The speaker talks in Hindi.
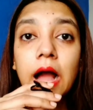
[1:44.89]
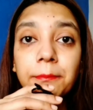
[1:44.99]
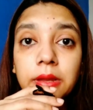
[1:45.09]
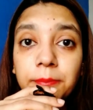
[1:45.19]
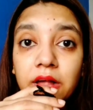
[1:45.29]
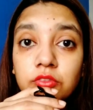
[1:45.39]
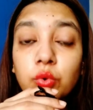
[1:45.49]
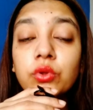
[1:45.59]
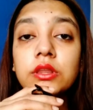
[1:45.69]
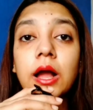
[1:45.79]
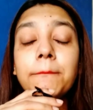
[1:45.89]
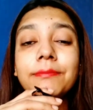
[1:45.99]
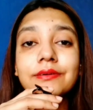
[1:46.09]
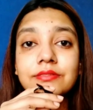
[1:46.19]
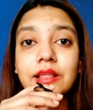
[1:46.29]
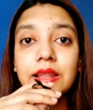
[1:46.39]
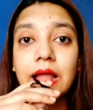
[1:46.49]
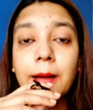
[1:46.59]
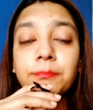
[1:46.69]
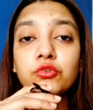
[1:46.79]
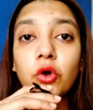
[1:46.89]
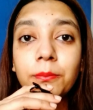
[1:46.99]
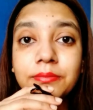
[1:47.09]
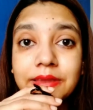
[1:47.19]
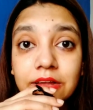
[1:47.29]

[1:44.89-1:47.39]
आपके पास खुद का पर्सनल लैपटॉप